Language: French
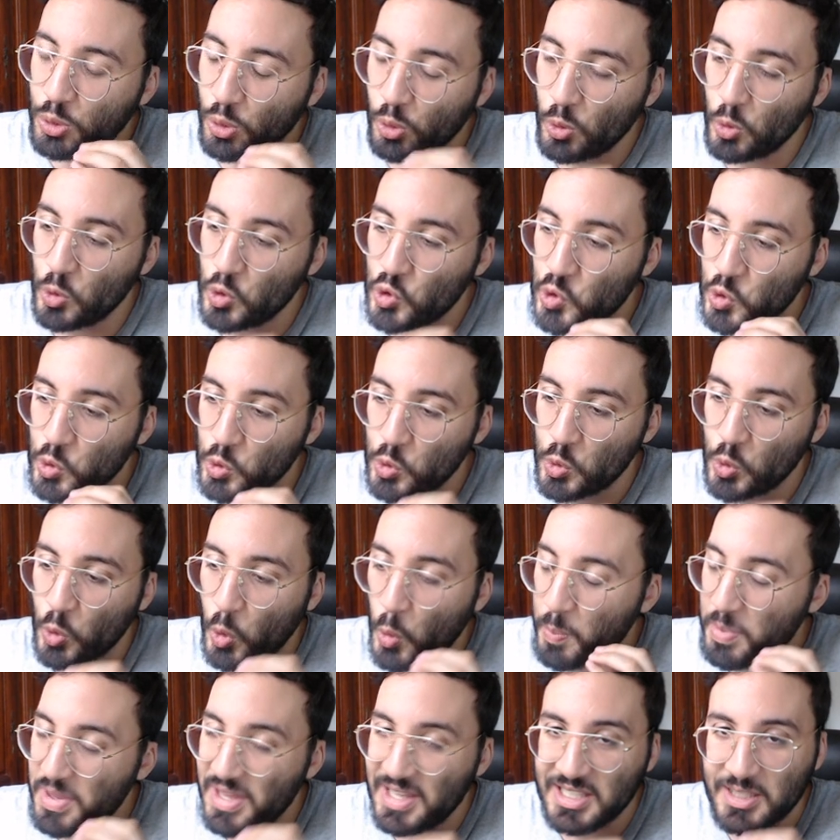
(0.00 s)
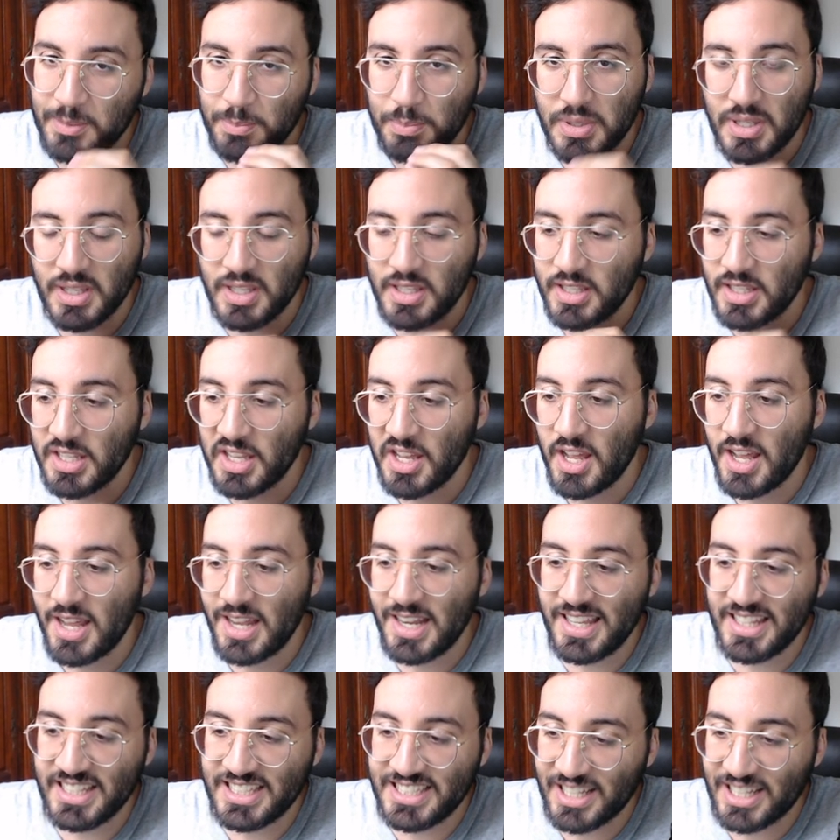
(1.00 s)
le jeu, sur PSP,
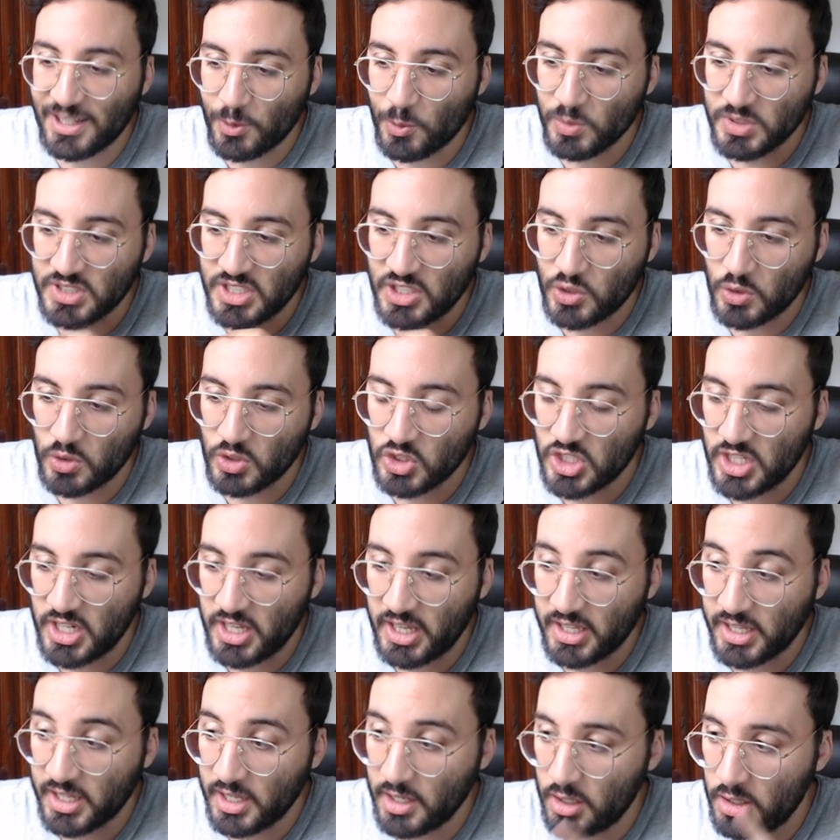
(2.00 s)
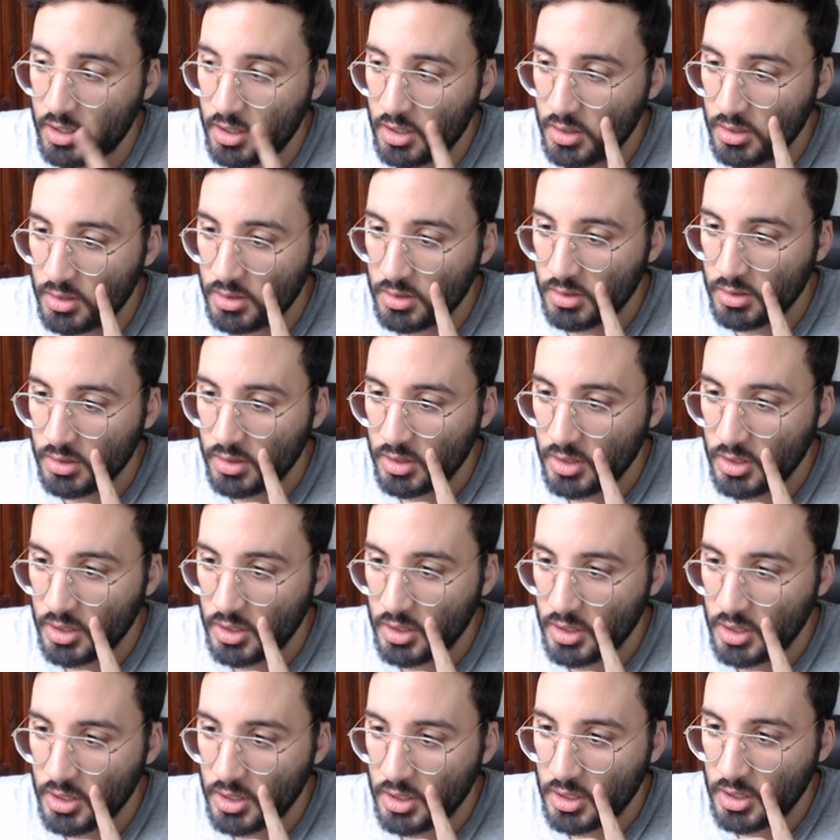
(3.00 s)
les cartons s'échangeaient à la récré. Oh
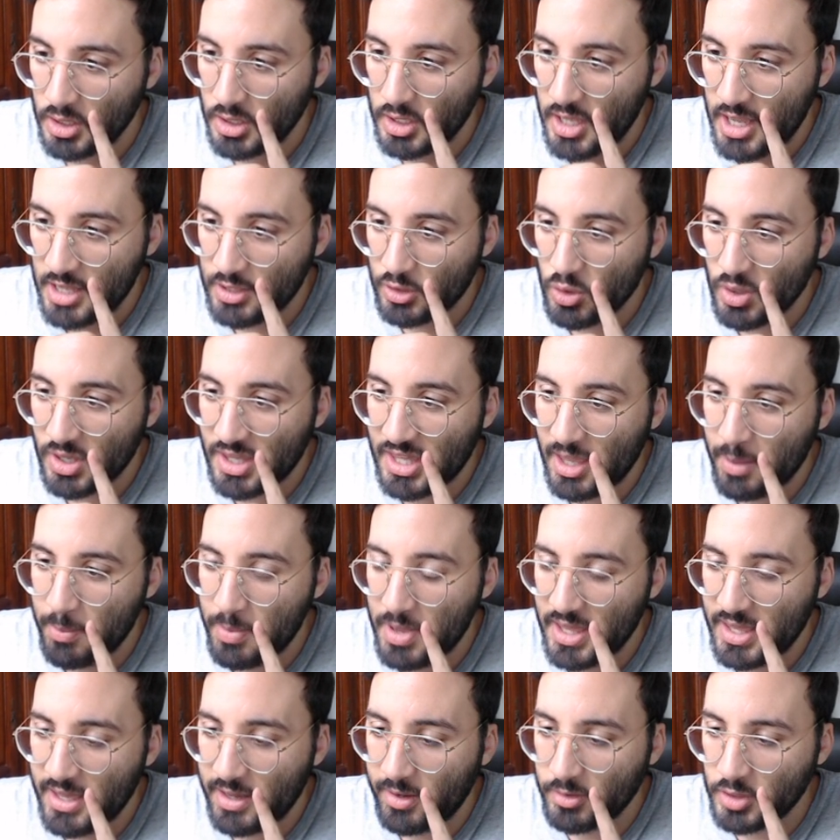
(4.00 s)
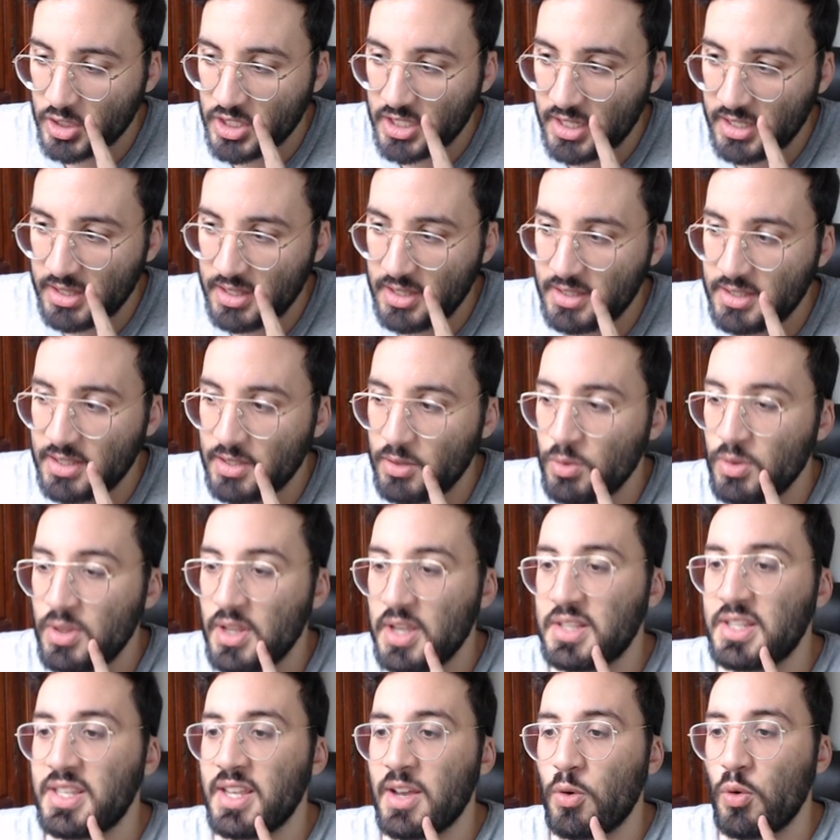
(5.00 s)
Est-ce que Kaiba il garantit un,
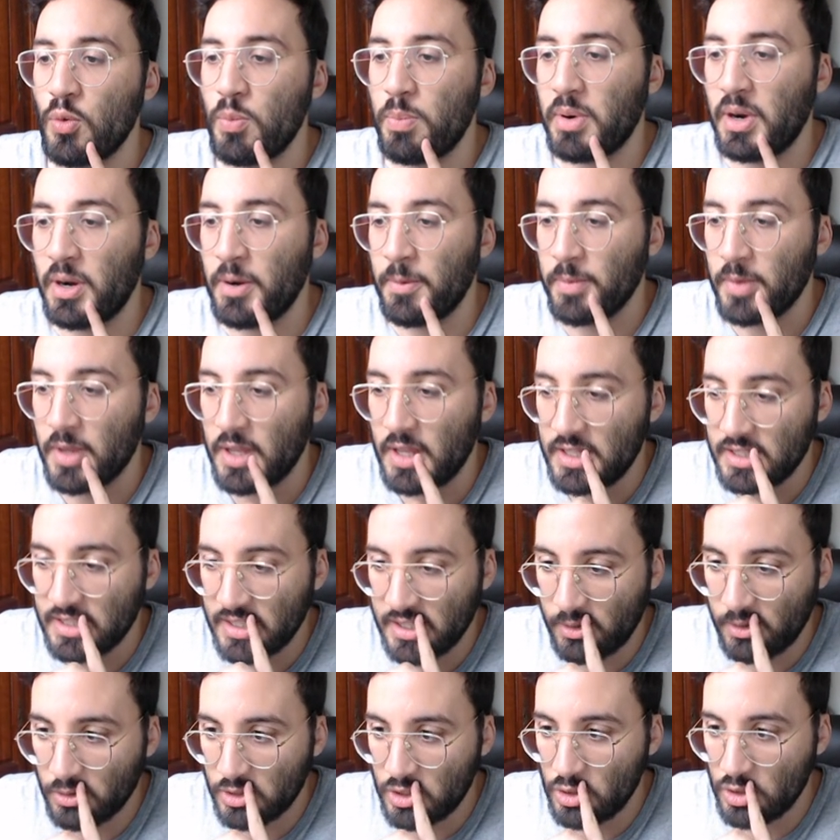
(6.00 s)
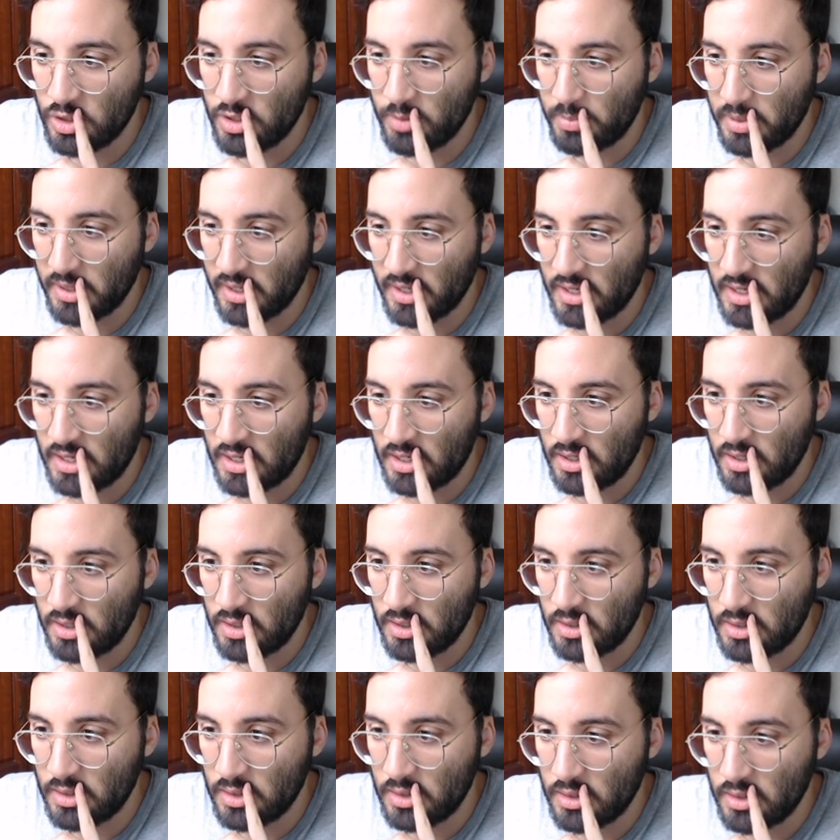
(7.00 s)
une SR ou pas Il garantit une super rare
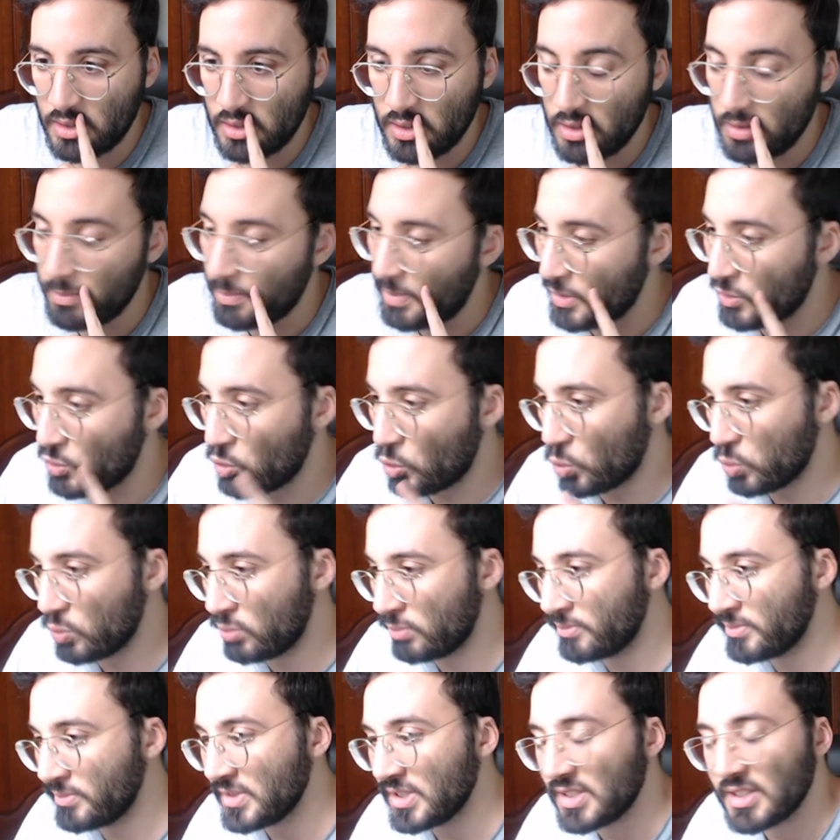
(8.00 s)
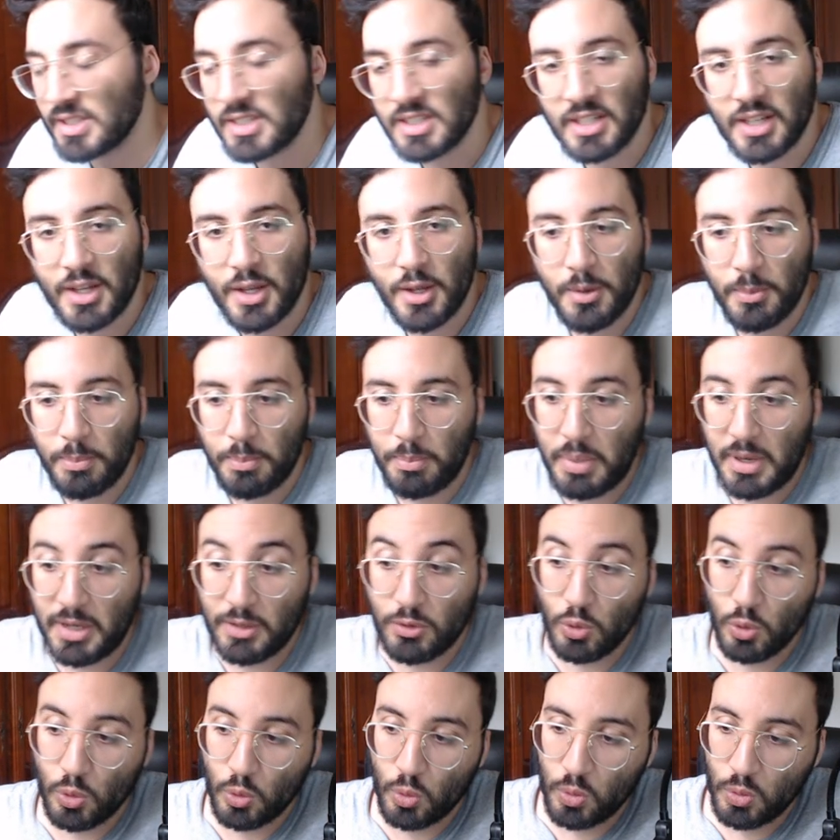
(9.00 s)
Pas du tout. Pas
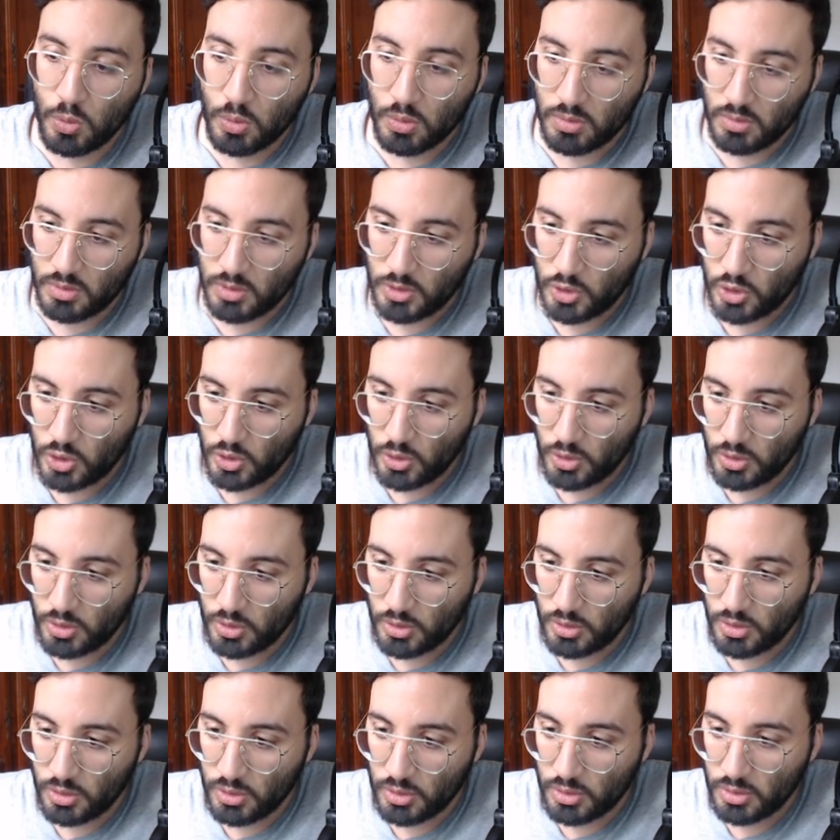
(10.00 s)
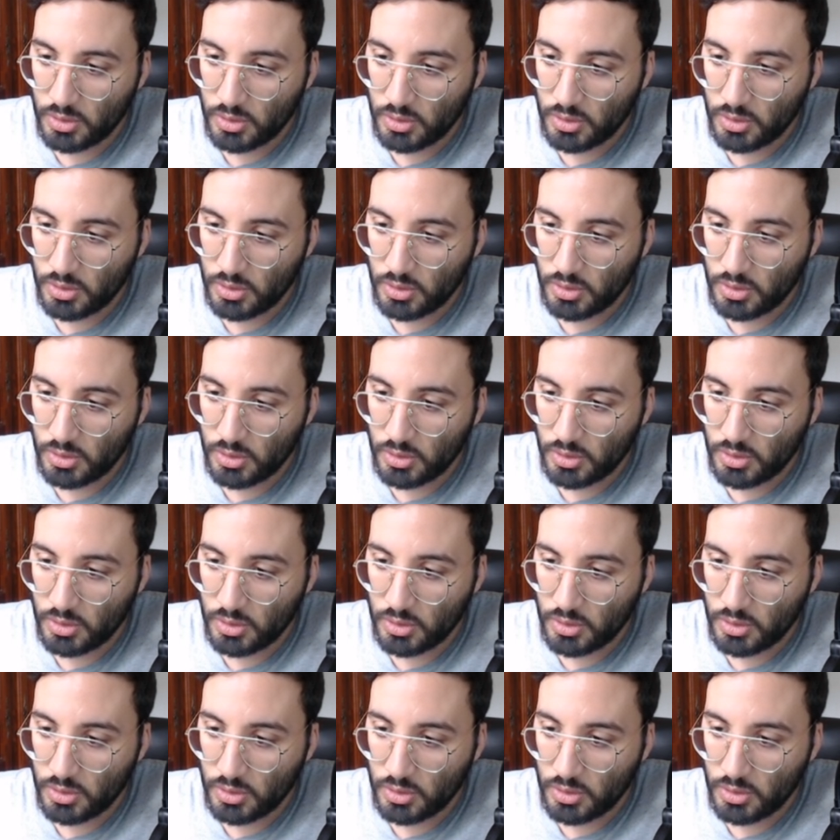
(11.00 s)
du tout. Je...